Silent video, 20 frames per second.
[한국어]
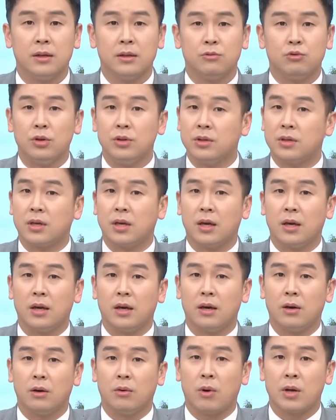
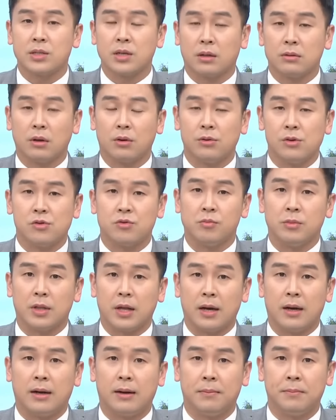뒤늦게 화제가 되고
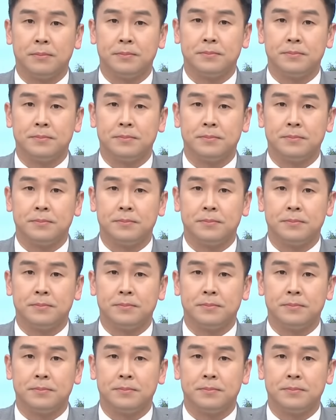있습니다.